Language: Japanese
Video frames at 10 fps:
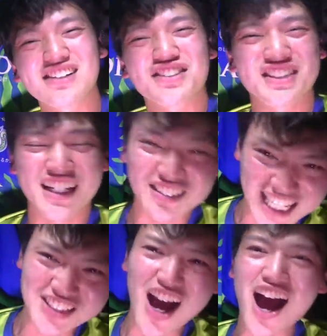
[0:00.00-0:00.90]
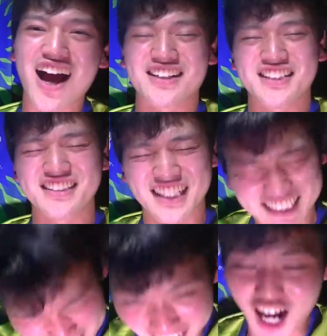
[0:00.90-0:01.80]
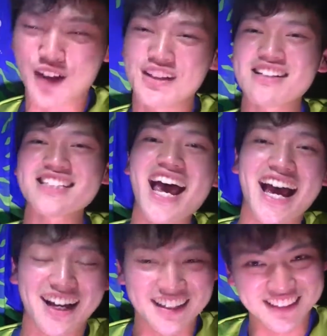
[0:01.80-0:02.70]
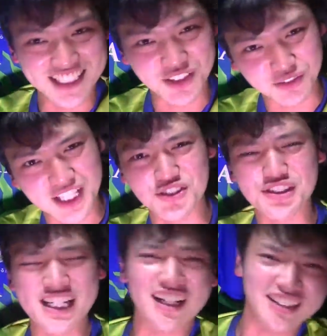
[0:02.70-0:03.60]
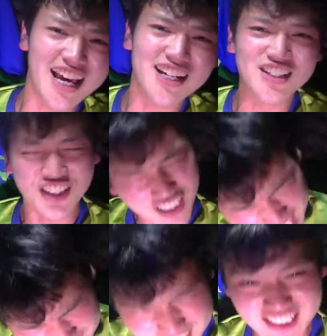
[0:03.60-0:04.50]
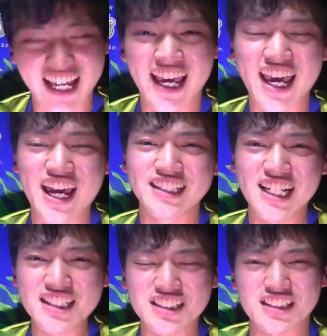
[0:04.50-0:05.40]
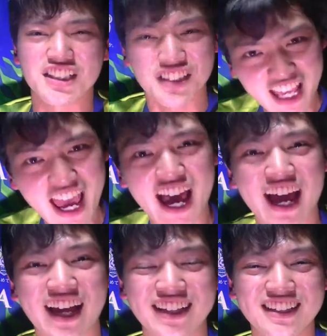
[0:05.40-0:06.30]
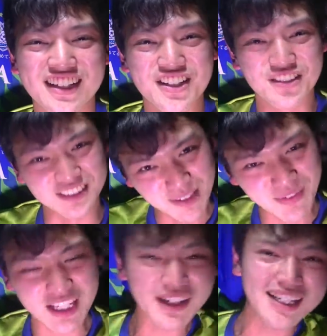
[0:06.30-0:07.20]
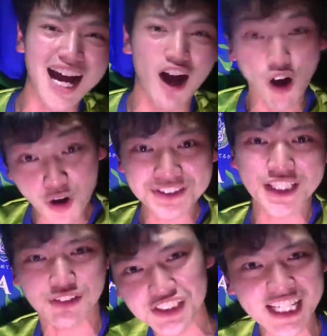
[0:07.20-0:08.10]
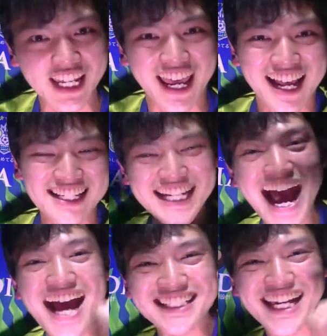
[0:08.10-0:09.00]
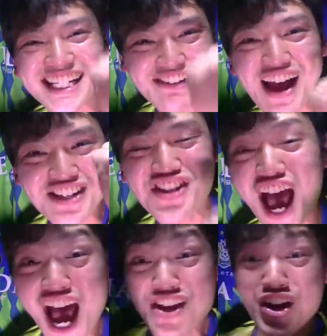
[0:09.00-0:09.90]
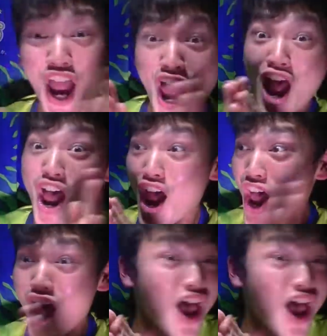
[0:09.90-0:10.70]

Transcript: ルの試合の数を言っていきたいと思いますなぜこんな条件があってそうです。えー、現地に行って、湘南ベルマールが大分取りに行ったり、帰ってきましょうイエーイ